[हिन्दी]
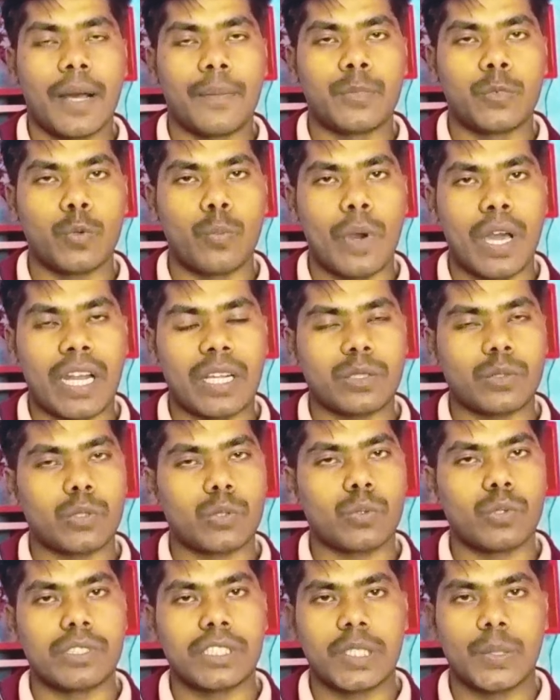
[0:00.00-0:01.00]
अब दोबारा से
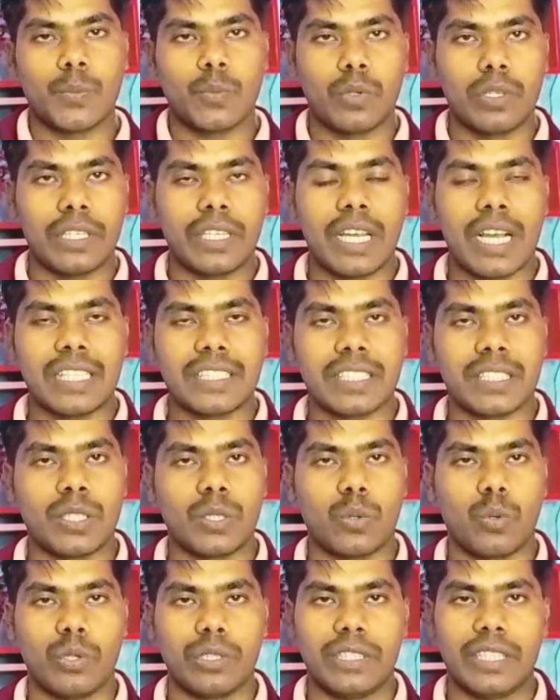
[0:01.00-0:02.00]
उसको सिम को निकाल
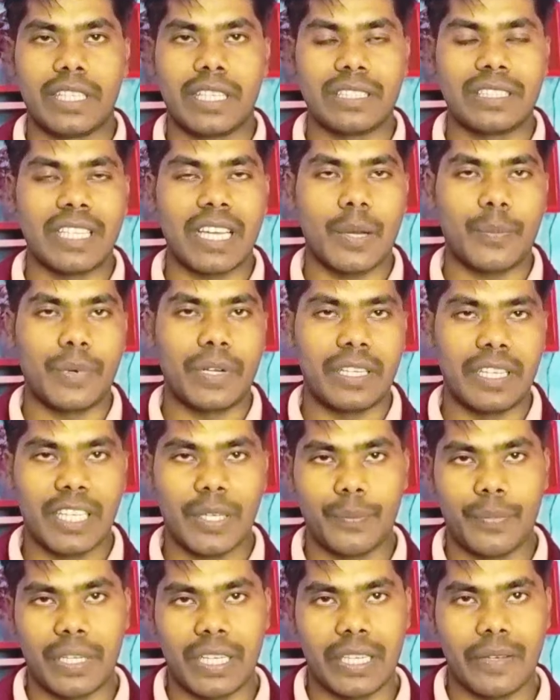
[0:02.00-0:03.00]
सकते कोई दिक्कत यहाँ पर
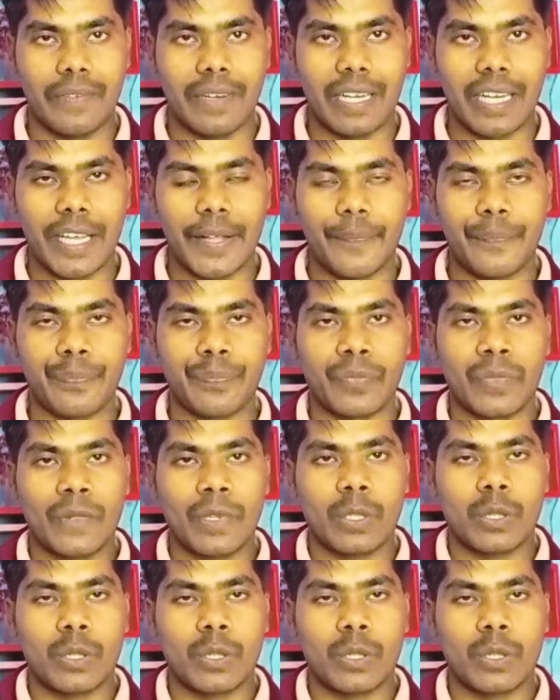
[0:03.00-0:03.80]
नहीं पड़ने वाला है